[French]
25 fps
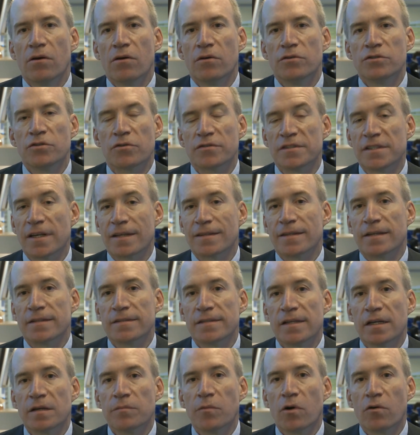sur certains
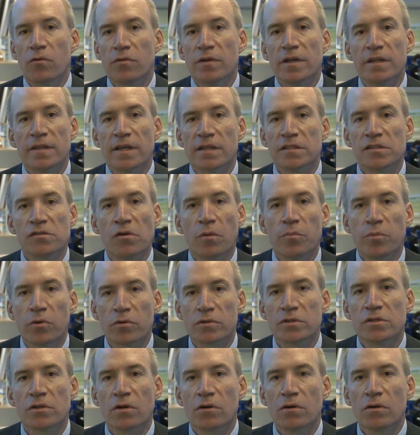segments on est à
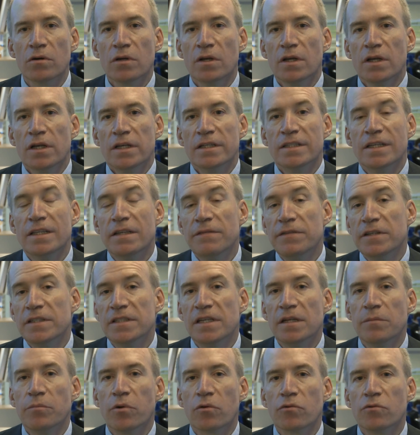100%, c'est
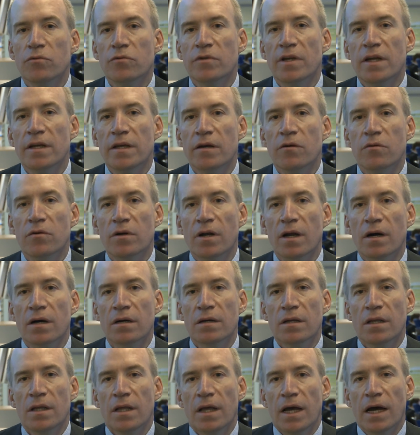difficile pour nous d'aller
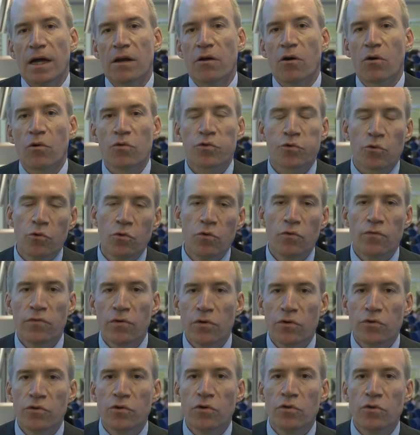au-delà. Alors on
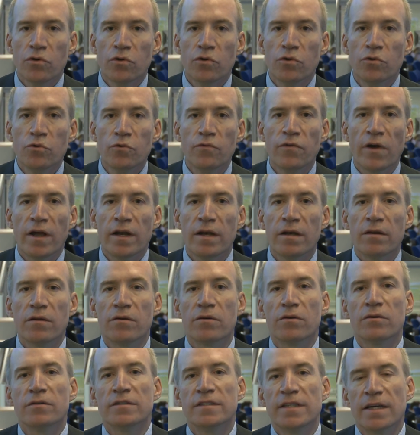trouve de
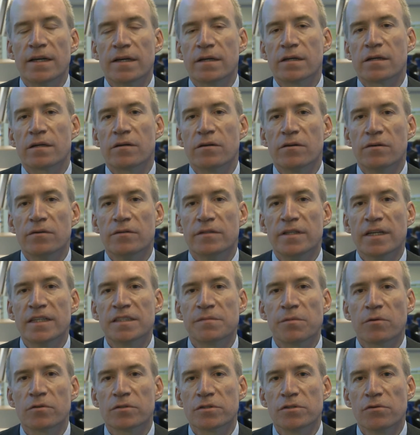nouvelles terres
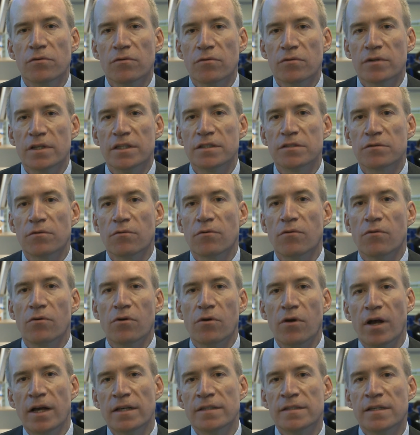d'expansion qui sont
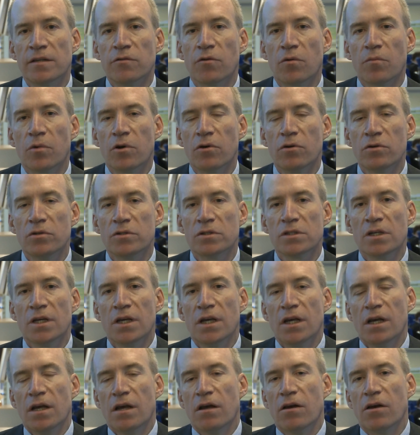assez nombreuses
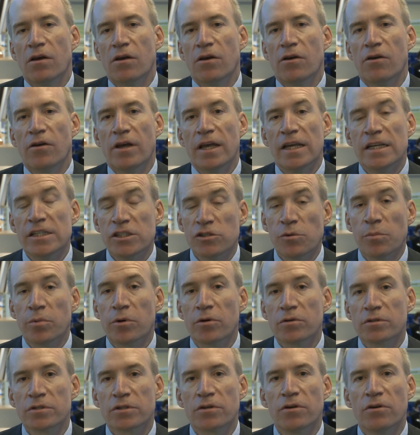et je
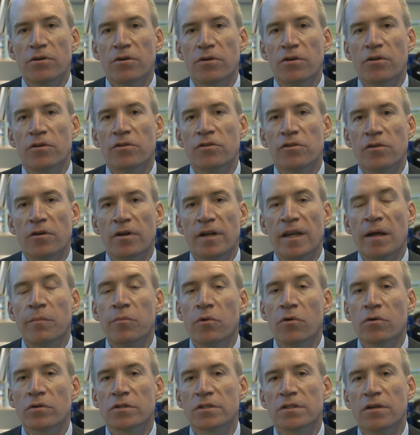pense que la
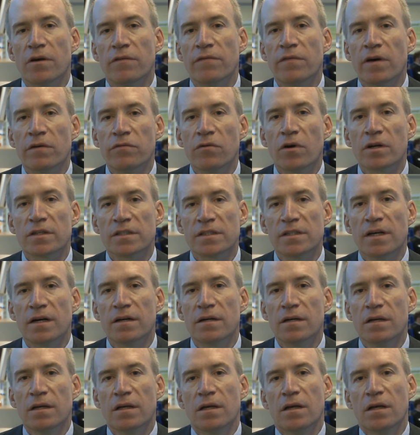bourse va voir ça